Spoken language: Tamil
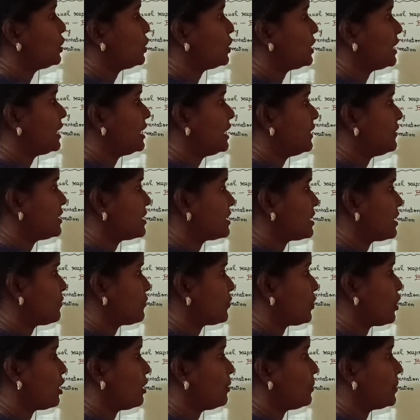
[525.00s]
நியூக்ளியர் டிவிஷன்
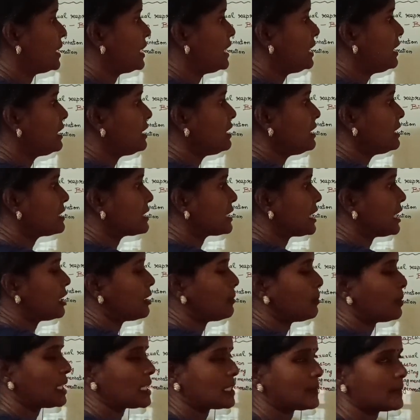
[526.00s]
ஃபாலோ பண்ணிவிட்டு
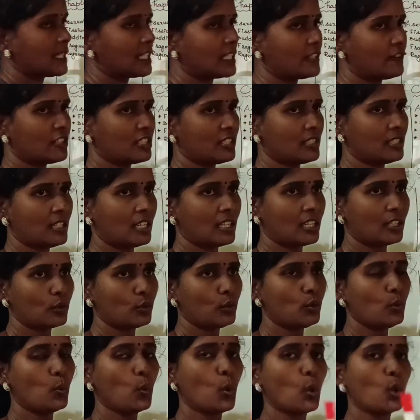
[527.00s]
சைட்டோபிளாஸ்மிக் டிவிஷன்
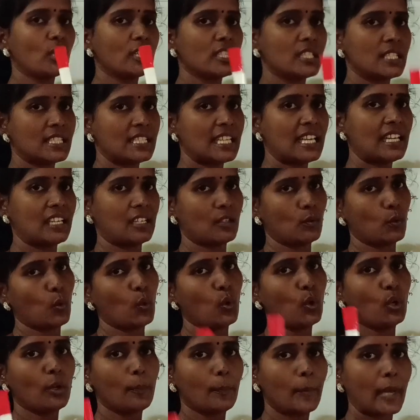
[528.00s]
நடக்கும் ஒரு செல்
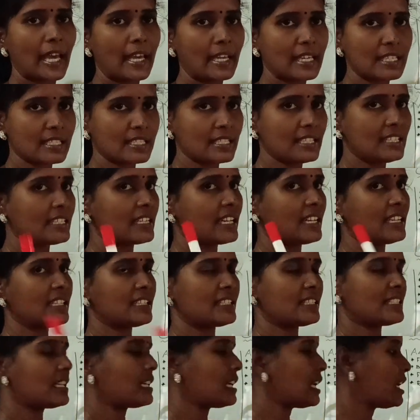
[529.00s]
ஒரு பேரண்ட் செல்
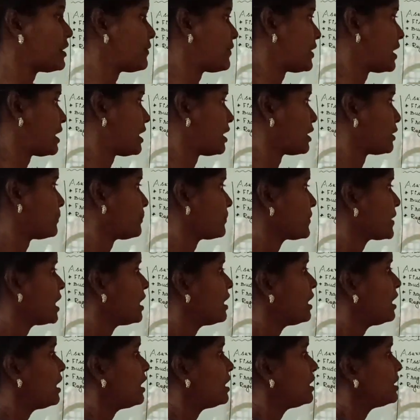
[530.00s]
ரெண்டு செல்லாக டிவைட் ஆகும்
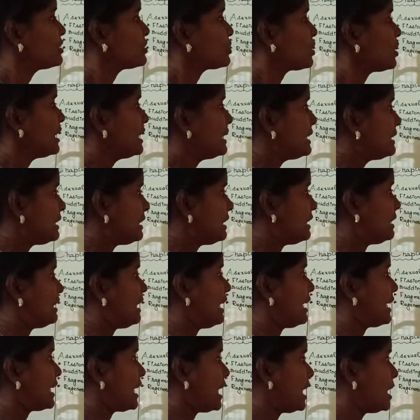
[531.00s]
ஸோ இதில்
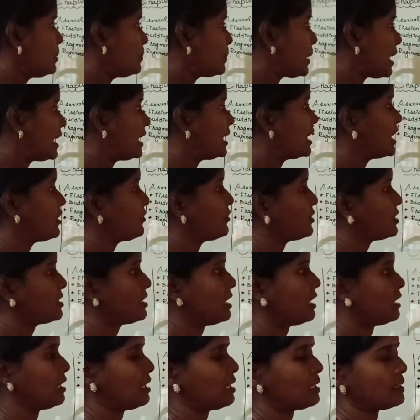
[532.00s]
அகெயின் பைனரி
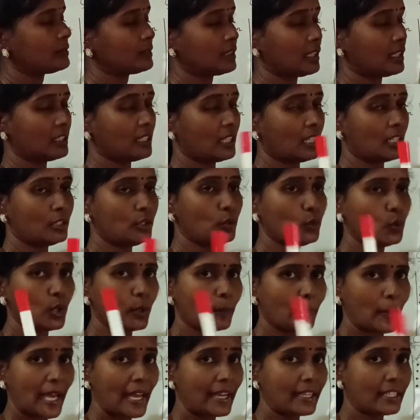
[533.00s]
ஃபிஷனில் அதாவது
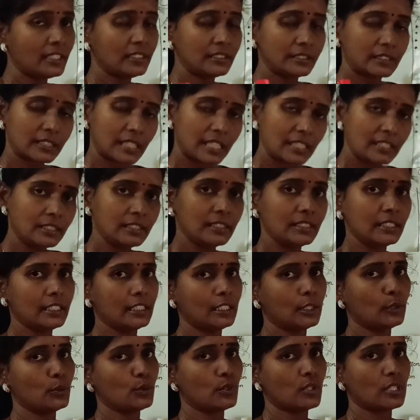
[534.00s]
ஒரு பேரண்ட் ரெண்டு
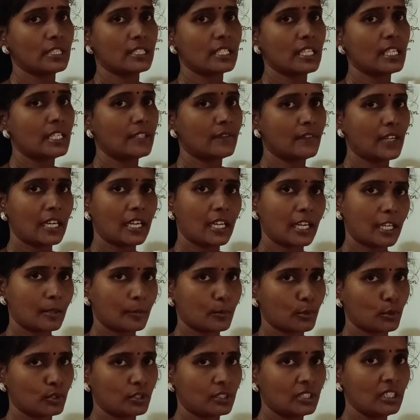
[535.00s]
இண்டிவிஜுவல்ஸாக டிவைட் ஆக
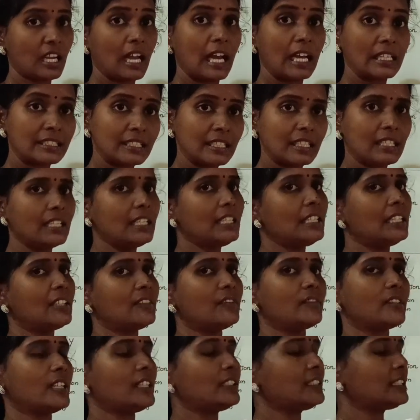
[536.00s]
போகுது அதில்
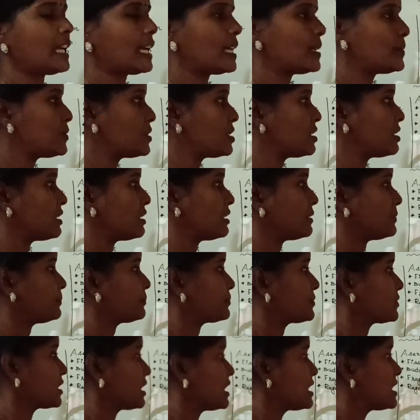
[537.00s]
டிஃப்ரெண்ட் டைப்ஸ் இருக்குது
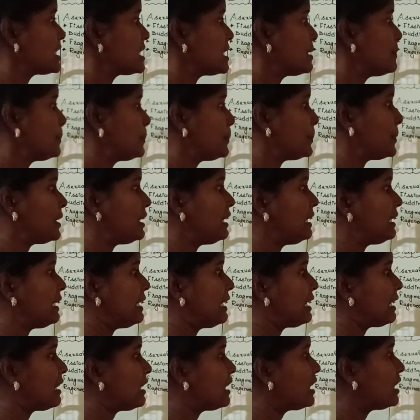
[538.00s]
சிம்பிள்
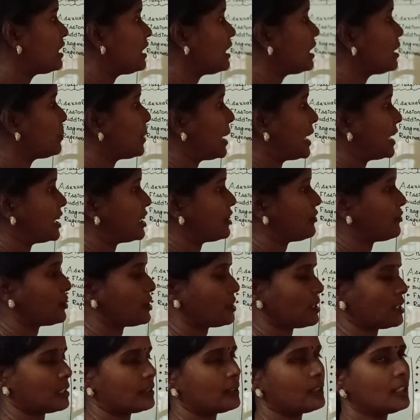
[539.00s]
இர்ரெகுலர் பைனரி
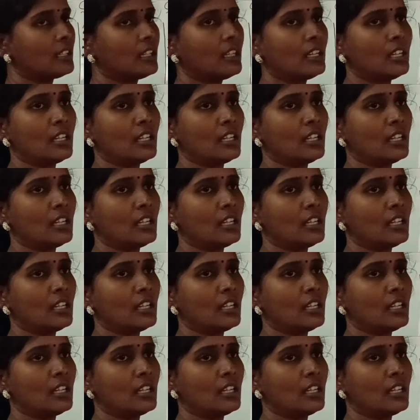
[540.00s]
ஃபிஷன்